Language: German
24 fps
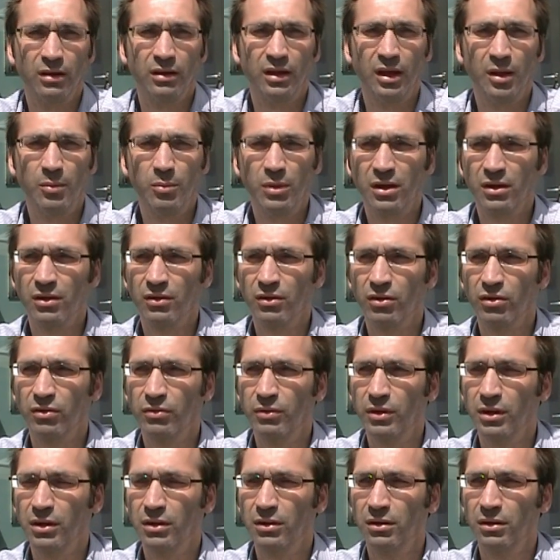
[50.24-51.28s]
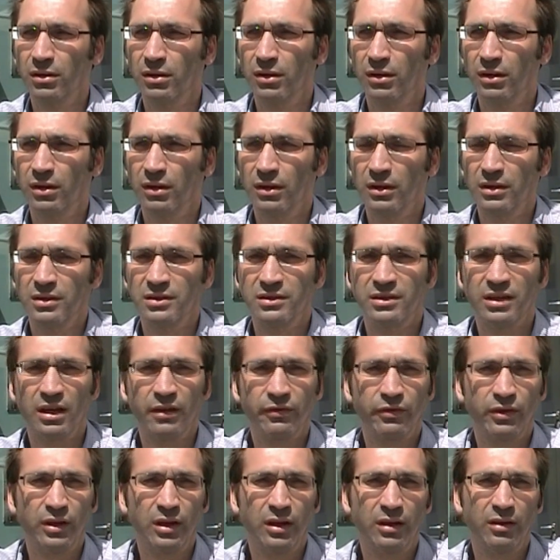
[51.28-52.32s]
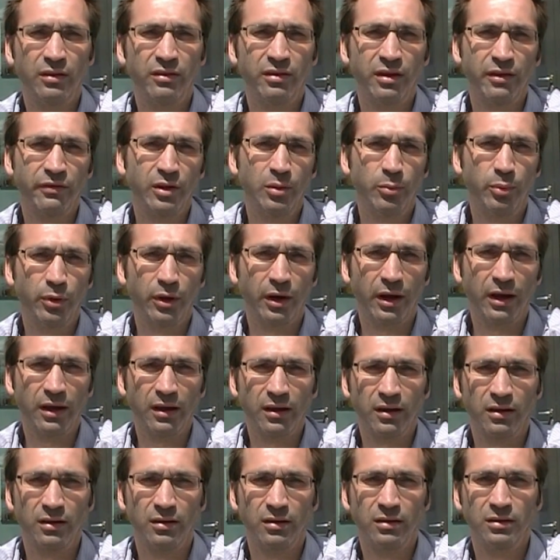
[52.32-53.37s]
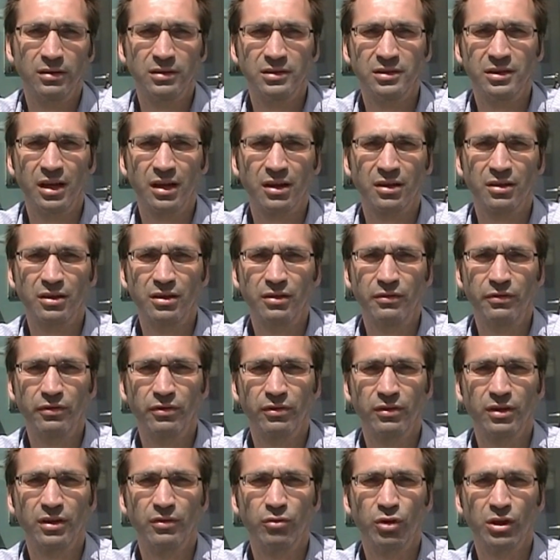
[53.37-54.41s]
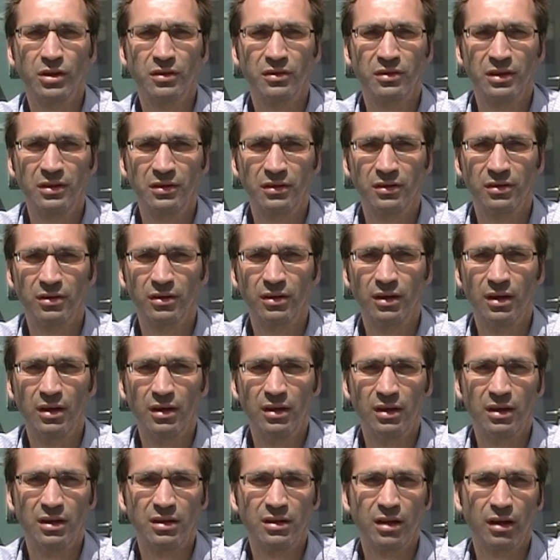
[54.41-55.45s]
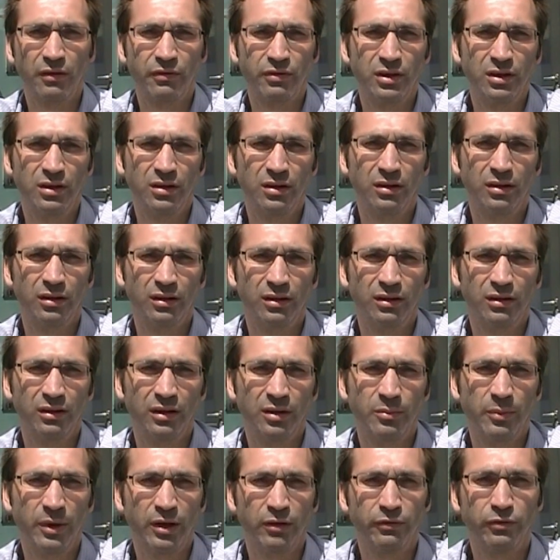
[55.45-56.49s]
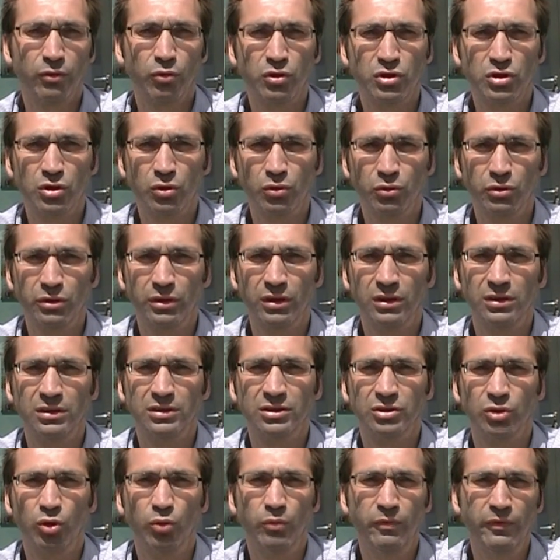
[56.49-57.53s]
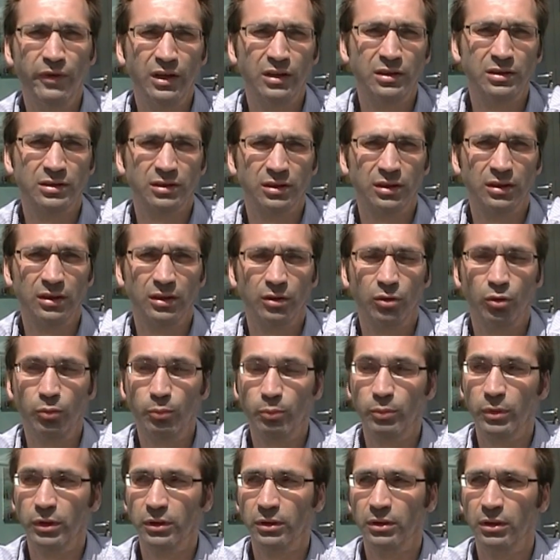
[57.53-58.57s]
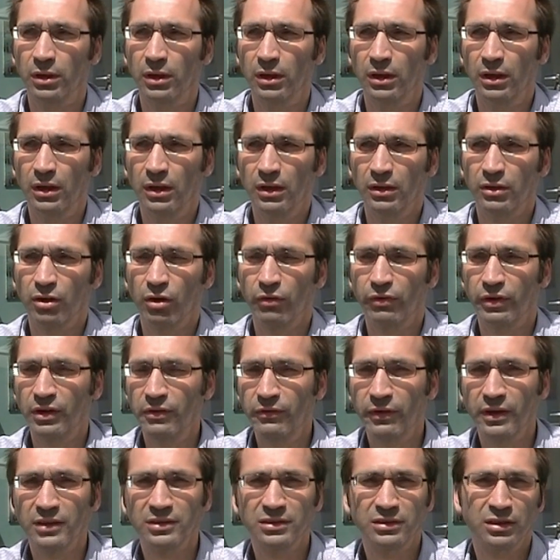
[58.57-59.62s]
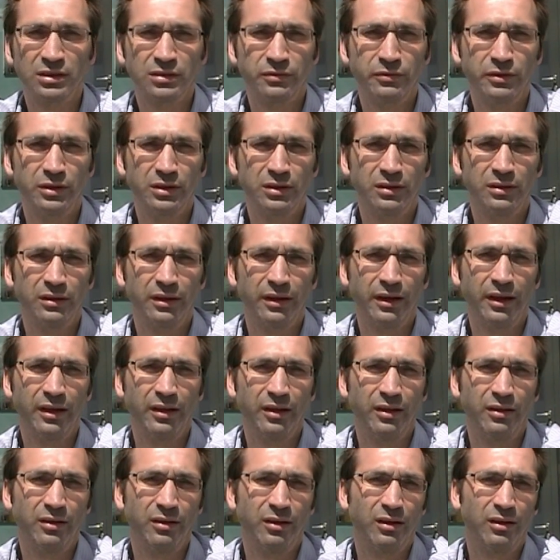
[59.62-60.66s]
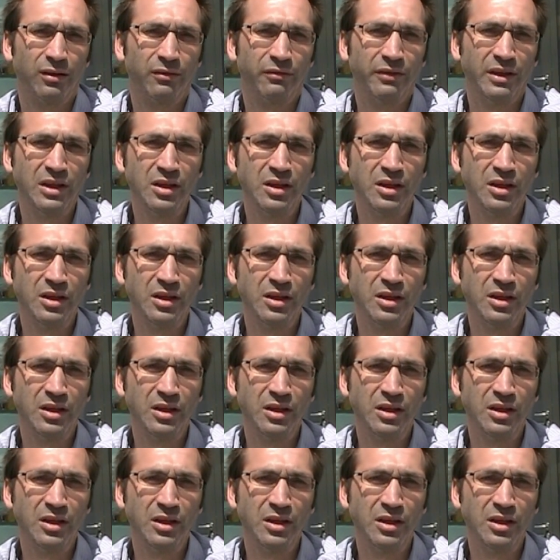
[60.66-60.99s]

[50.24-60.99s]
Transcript: Nämlich, dass wir sehr viel, in sehr vielen Bereichen sehr aktiv geworden sind. Ich darf hier äh, in meiner Funktion als Umweltobmann äh, darauf hinweisen, dass wir einen äh,